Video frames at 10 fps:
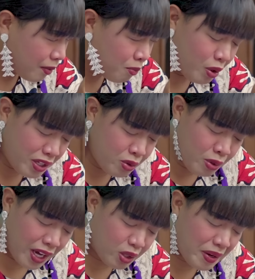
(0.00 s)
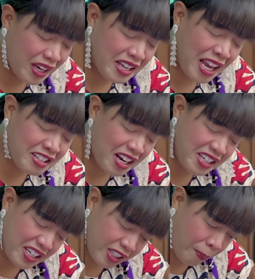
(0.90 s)
Boleh juga itu biar agak nyang-nyang
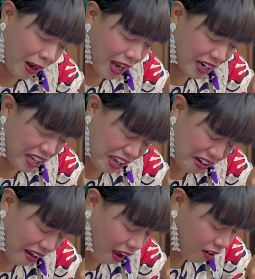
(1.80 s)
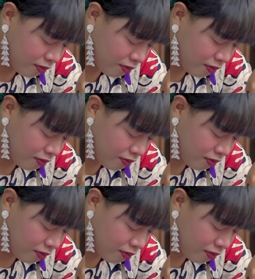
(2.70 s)
dikit kepala kan enak.